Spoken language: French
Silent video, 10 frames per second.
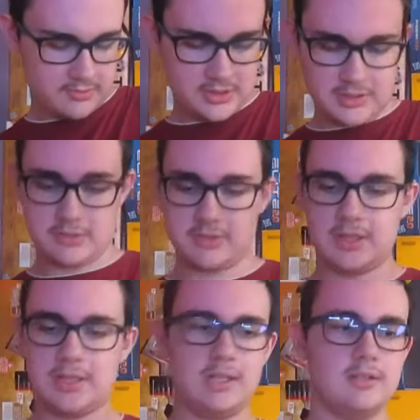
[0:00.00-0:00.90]
Ah,
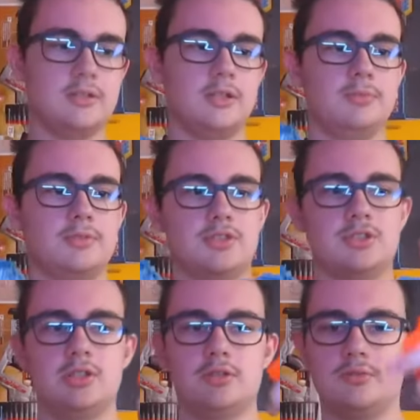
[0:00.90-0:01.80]
voilà, hop, je
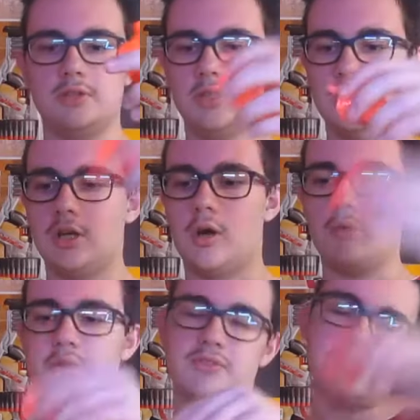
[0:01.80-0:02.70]
l'ai enlevé. Alors on
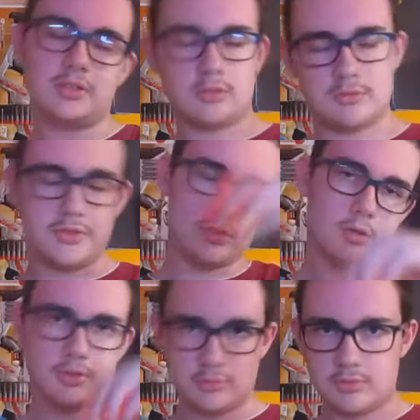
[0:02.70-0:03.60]
va éviter de l'enlever et de le
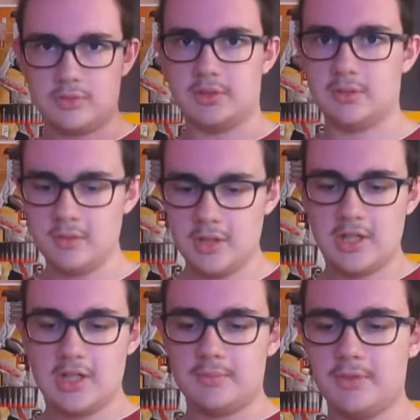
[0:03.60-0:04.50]
remettre tout le temps, évidemment.
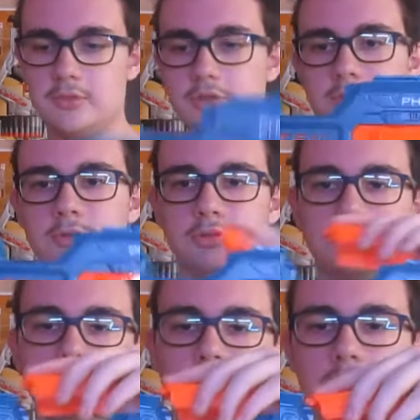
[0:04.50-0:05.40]
Mais franchement, je
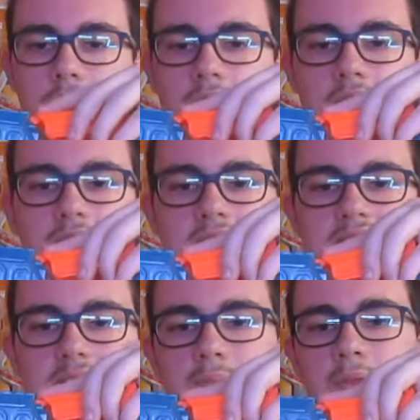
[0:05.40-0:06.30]
trouve que
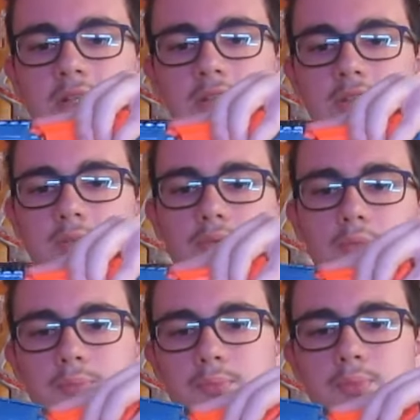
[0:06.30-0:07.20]
c'est pas, euh, pour
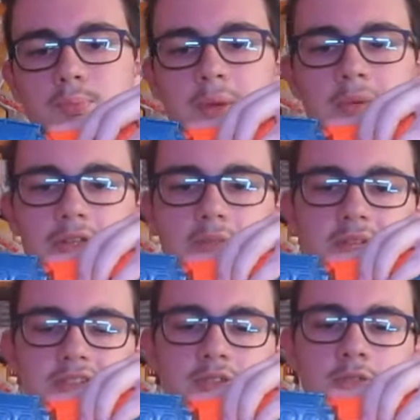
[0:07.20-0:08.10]
pas mal de
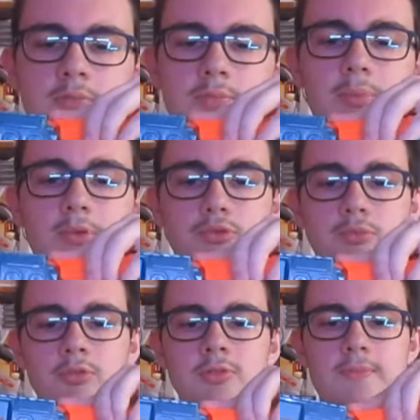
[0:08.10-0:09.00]
personnes, pas pour tout le
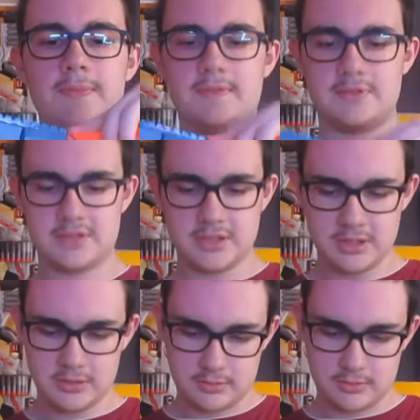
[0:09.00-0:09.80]
monde, c'est...